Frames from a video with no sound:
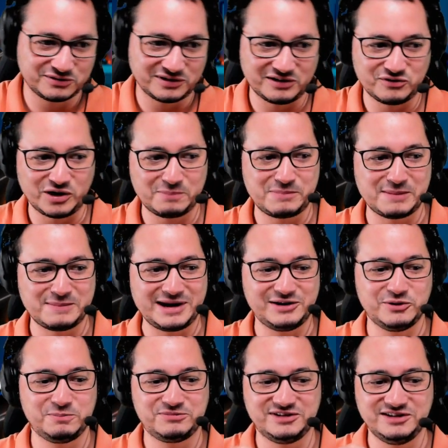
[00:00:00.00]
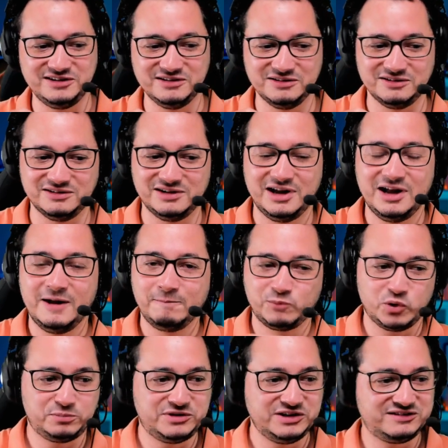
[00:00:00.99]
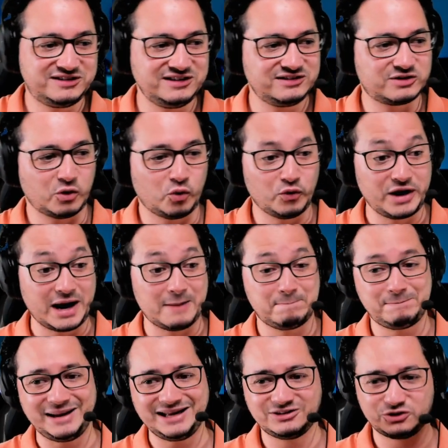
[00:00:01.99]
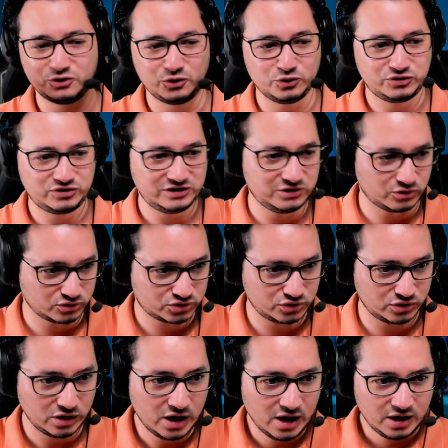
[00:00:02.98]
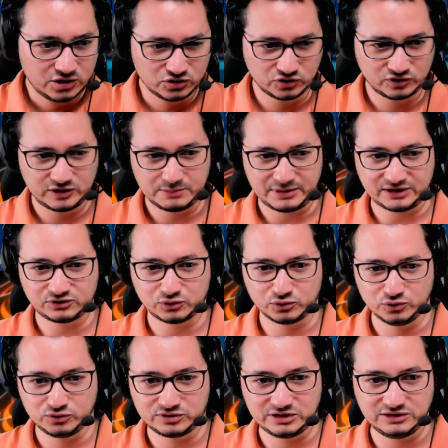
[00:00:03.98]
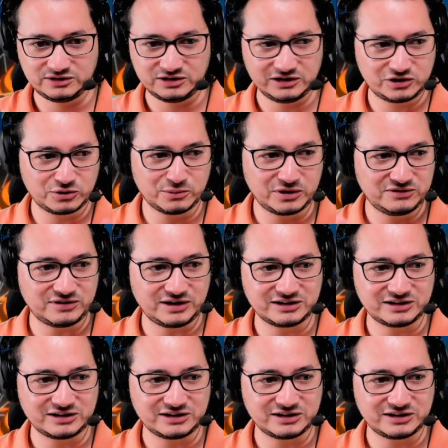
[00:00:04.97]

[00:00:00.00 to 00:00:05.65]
on va avoir pas mal de petits, euh, de petits On a un pet aussi dans le jeu. Je sais pas son utilité, comment il va